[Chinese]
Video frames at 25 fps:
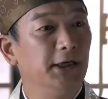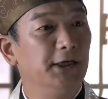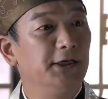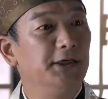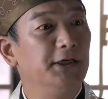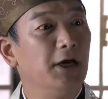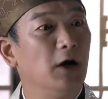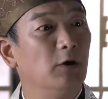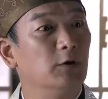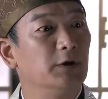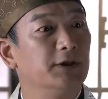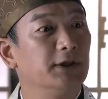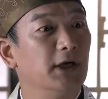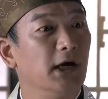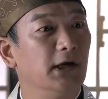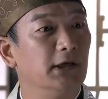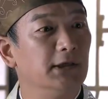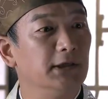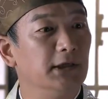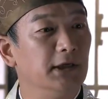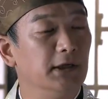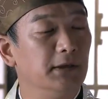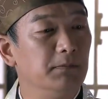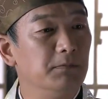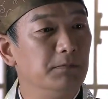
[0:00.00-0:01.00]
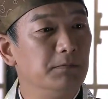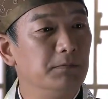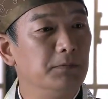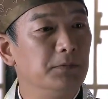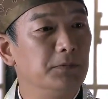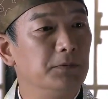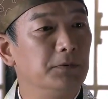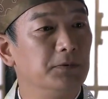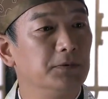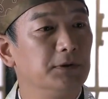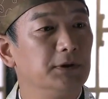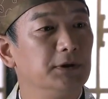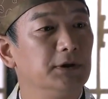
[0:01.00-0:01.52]
了。要想人
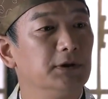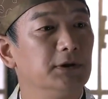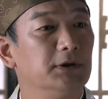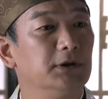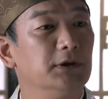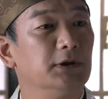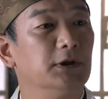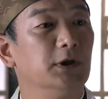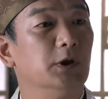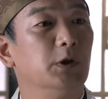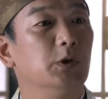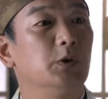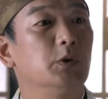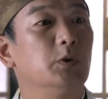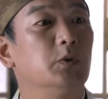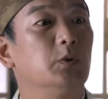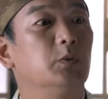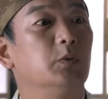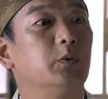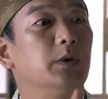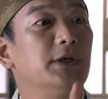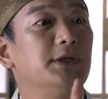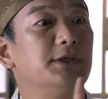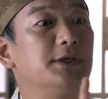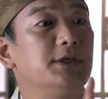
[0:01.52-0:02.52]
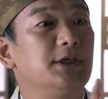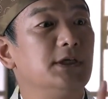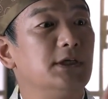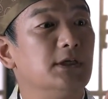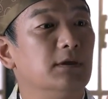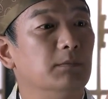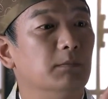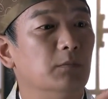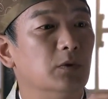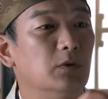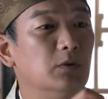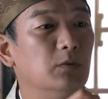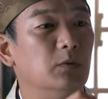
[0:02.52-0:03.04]
不知，除
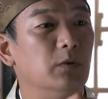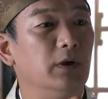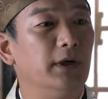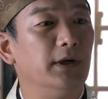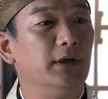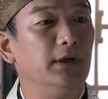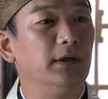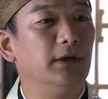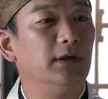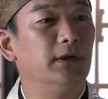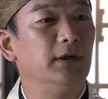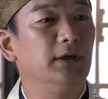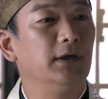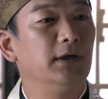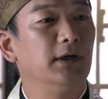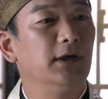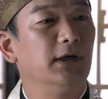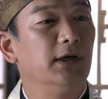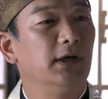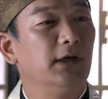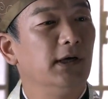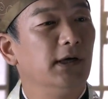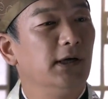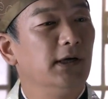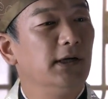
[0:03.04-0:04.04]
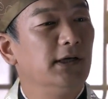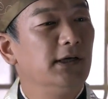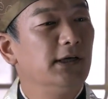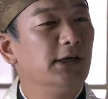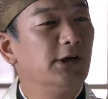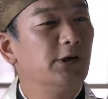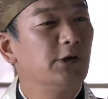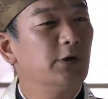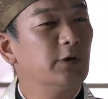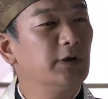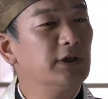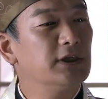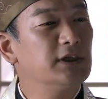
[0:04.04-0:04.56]
非己莫为。
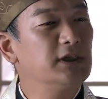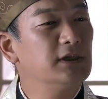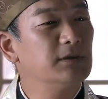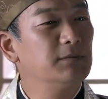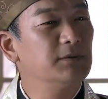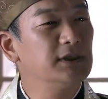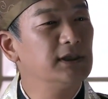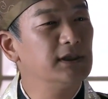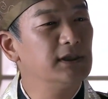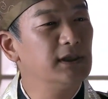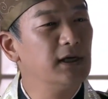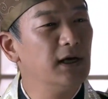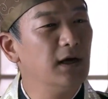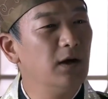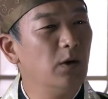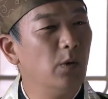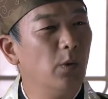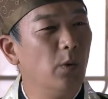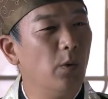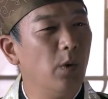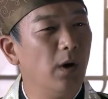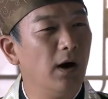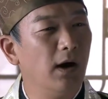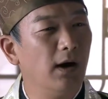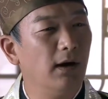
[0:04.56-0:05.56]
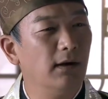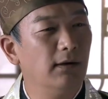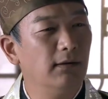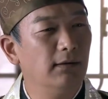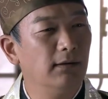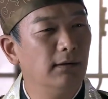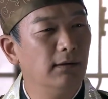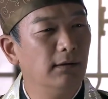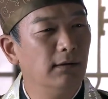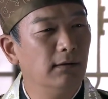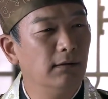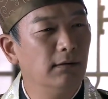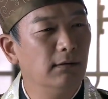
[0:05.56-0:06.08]
你说是不是啊，王
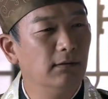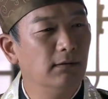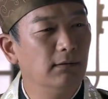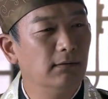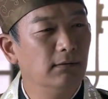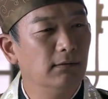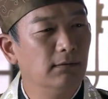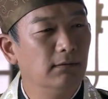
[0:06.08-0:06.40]
爷？